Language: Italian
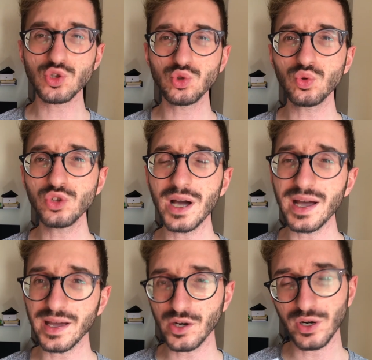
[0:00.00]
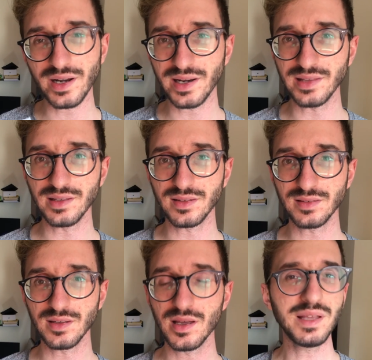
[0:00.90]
studia e non arrenderti,